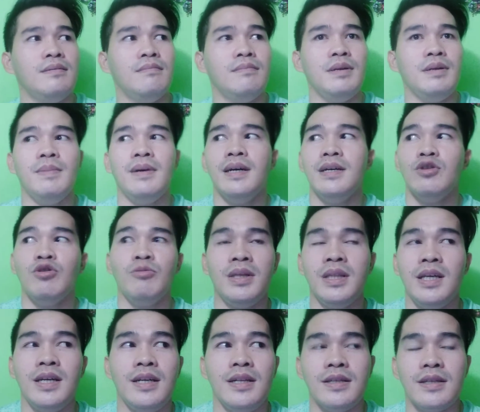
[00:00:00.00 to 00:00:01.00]
may mga
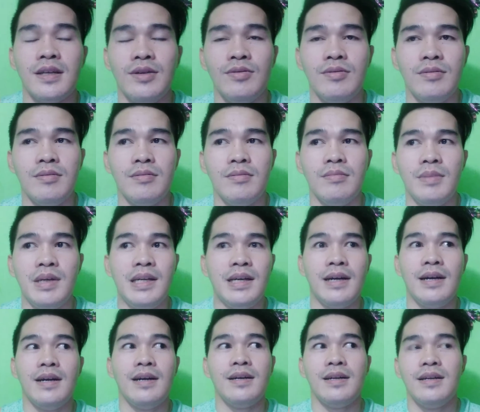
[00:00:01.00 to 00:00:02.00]
tumitingin sa'yo, may
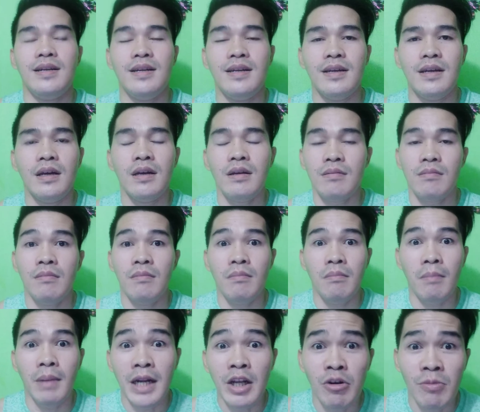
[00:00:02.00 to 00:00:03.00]
nakaka-relate, eh,
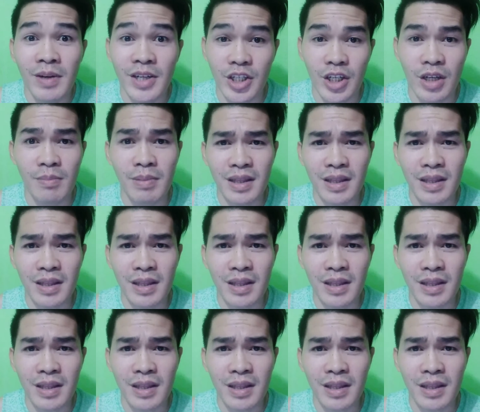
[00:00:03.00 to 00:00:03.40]
baliw ba siya?